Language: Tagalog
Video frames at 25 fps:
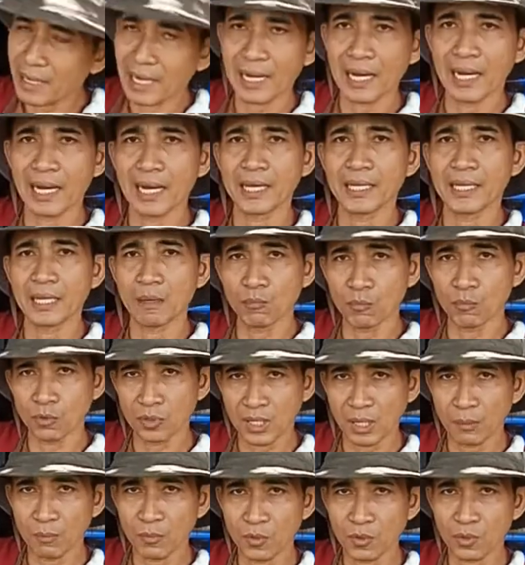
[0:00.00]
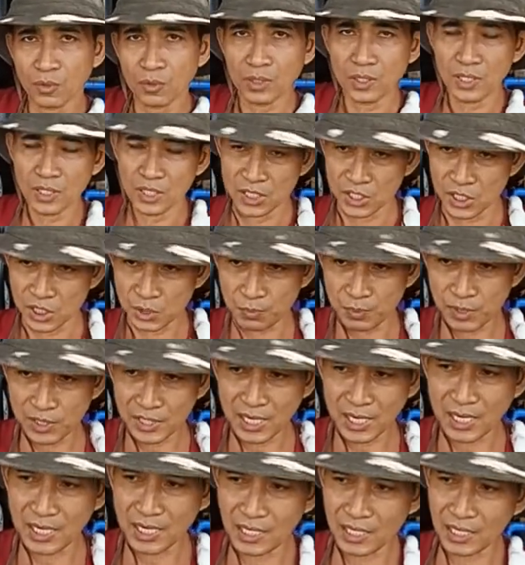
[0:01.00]
mga damo-damo,
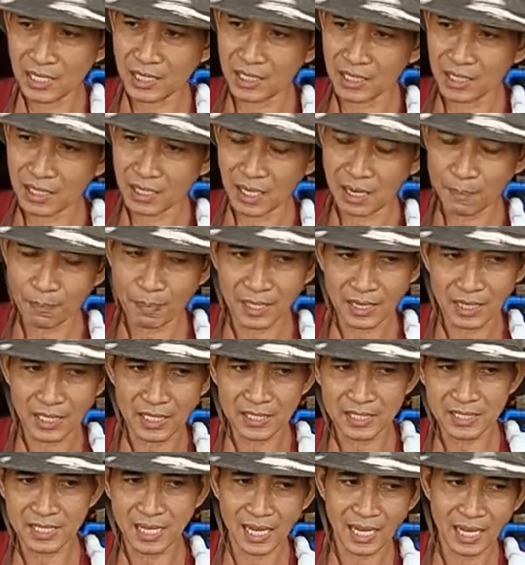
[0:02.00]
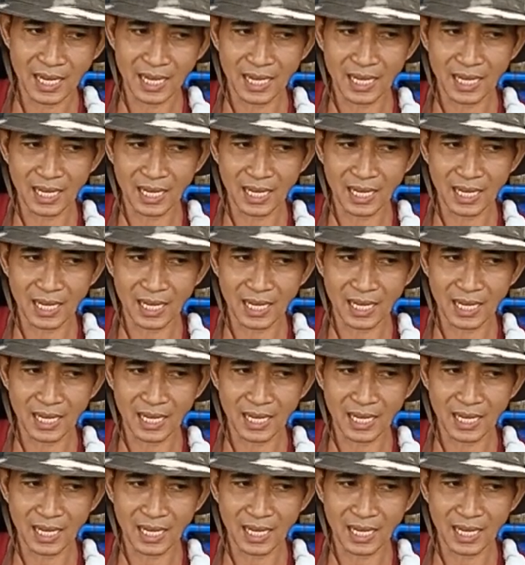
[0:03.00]
especially kapatid sa